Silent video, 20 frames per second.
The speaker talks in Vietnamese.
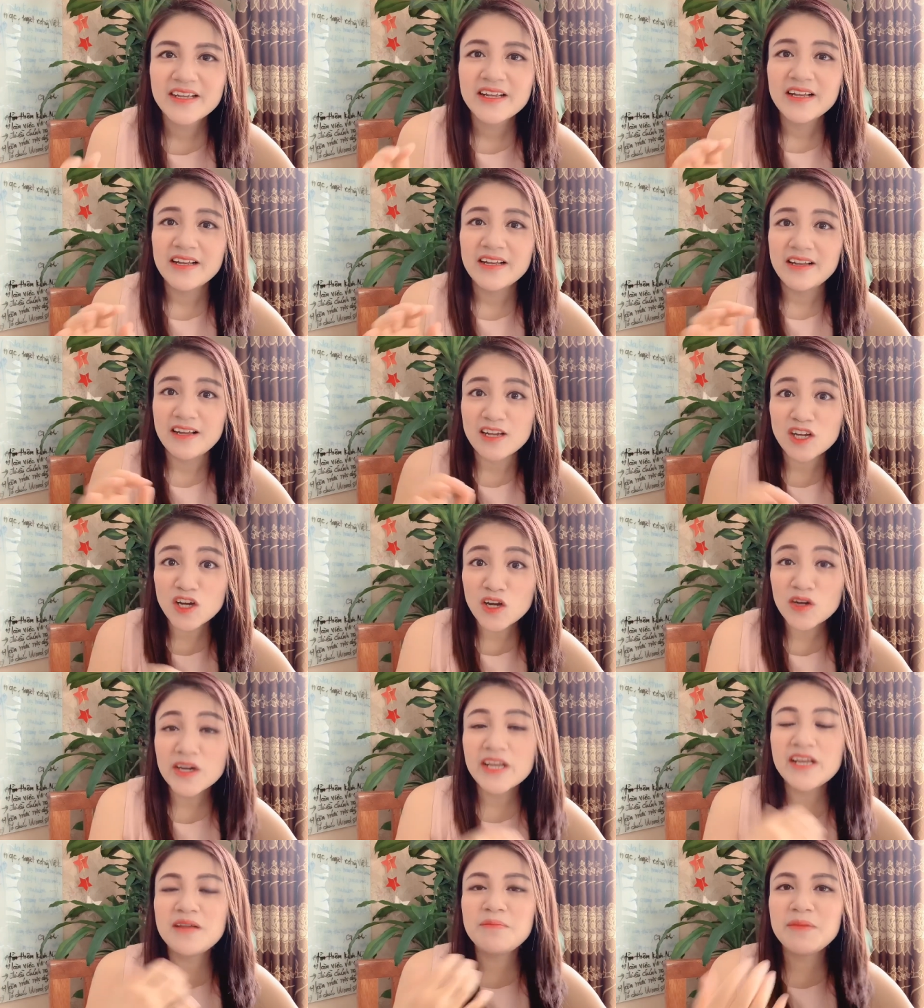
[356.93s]
Đấy,
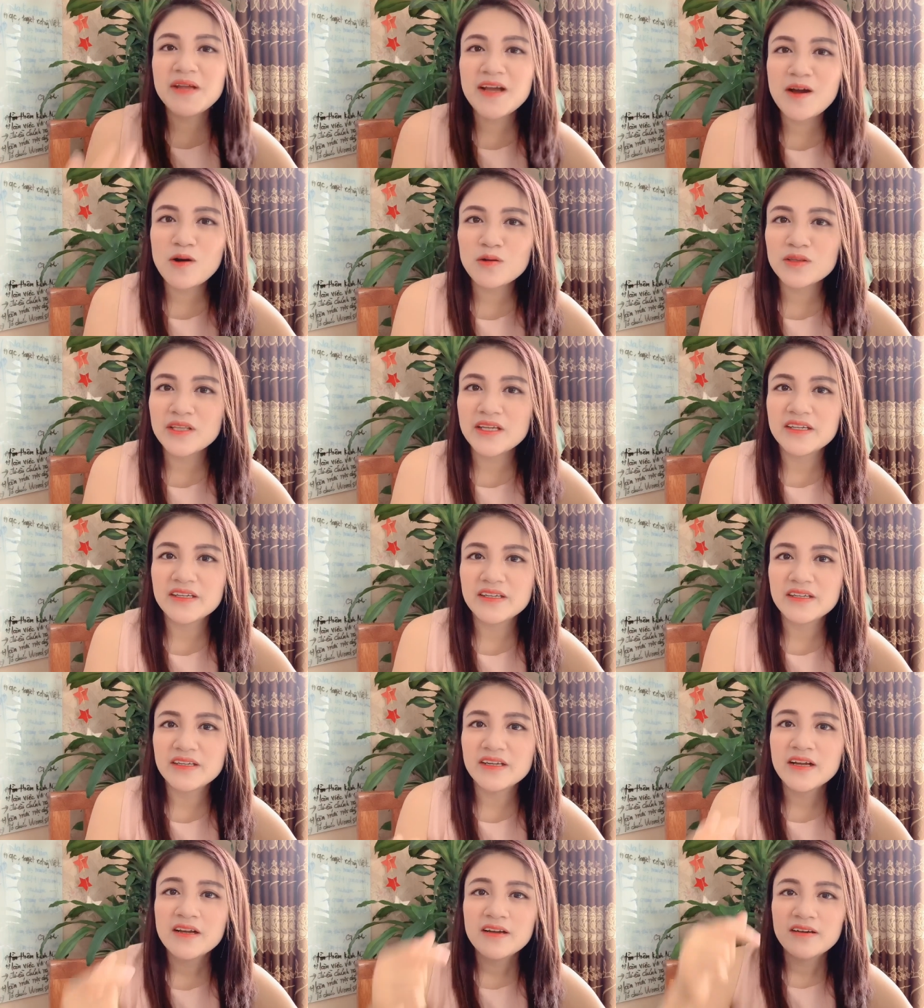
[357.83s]
còn email
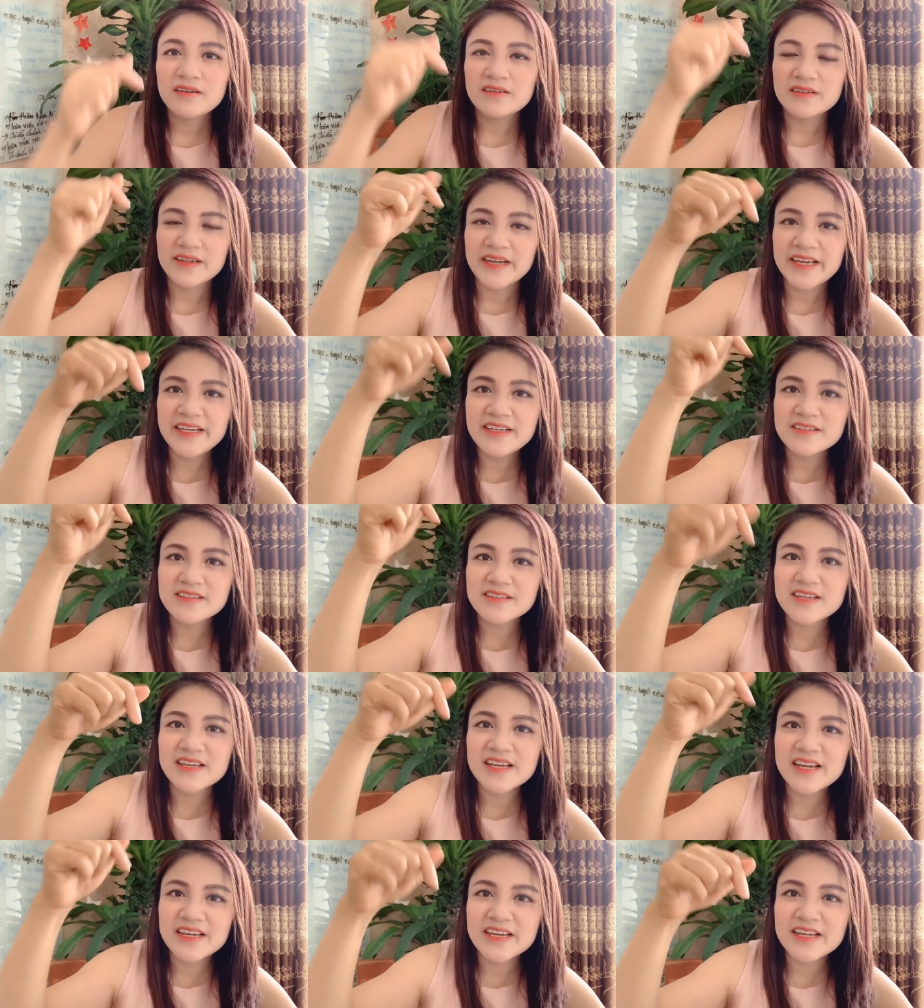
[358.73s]
thì ở ngay ở
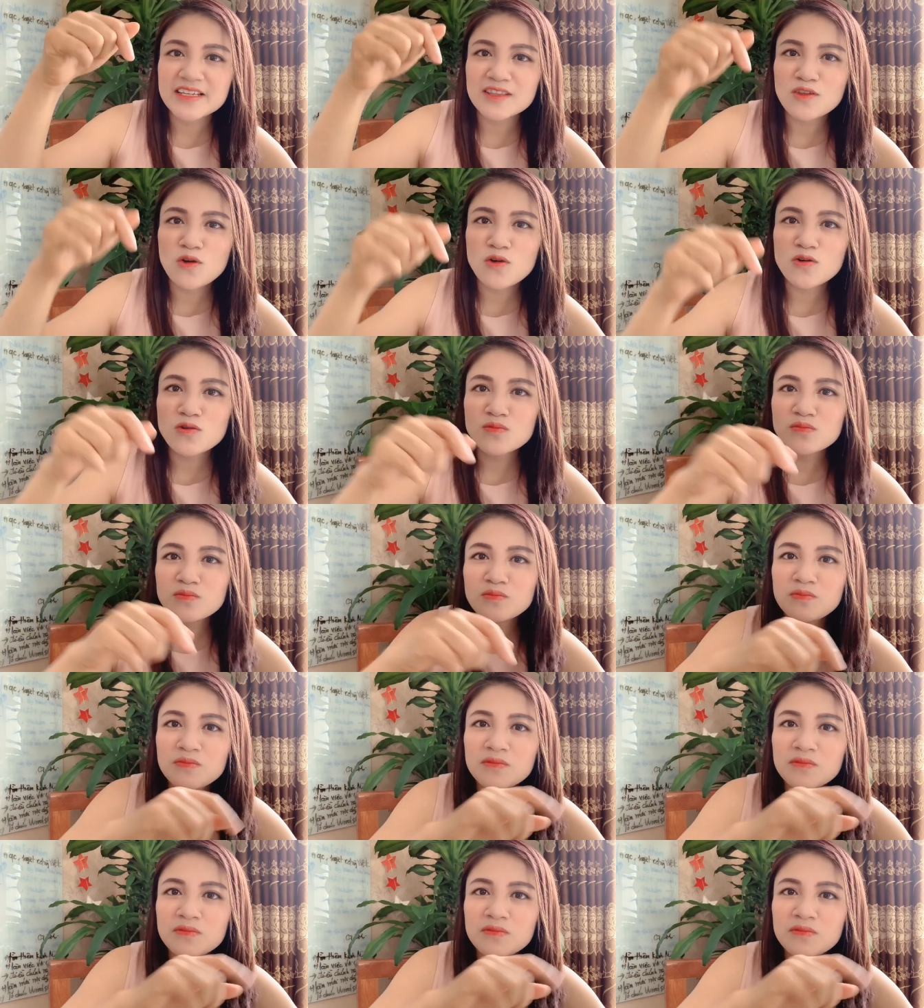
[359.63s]
dưới này này, tôi cũng,